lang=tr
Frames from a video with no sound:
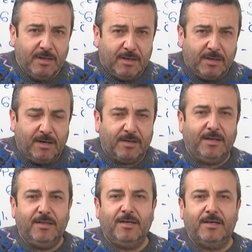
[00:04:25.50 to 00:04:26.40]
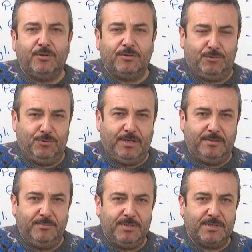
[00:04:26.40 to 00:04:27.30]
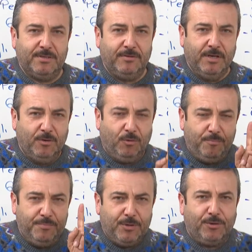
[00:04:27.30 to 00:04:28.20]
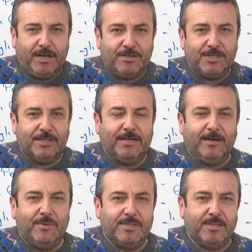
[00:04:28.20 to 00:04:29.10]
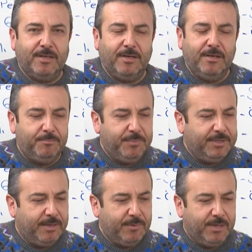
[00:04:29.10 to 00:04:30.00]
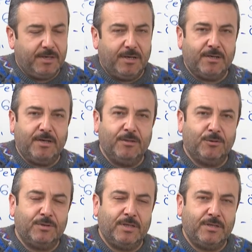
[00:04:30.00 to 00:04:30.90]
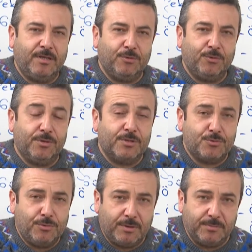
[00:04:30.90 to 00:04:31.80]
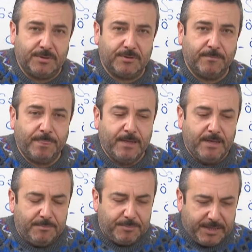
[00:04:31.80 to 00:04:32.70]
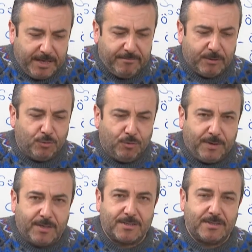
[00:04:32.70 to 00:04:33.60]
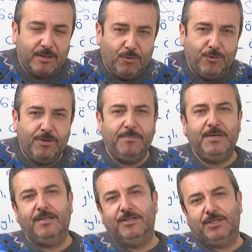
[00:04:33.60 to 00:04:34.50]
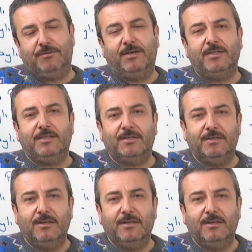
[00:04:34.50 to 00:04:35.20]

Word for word: kahkahalarla gülen bir sınıf o bir öğrencinin gelmesiyle birdenbire kahkahalar ortadan kalkıyor. Nasıl olabilir? Birey ve grup arasında öyle bir ilişki var ki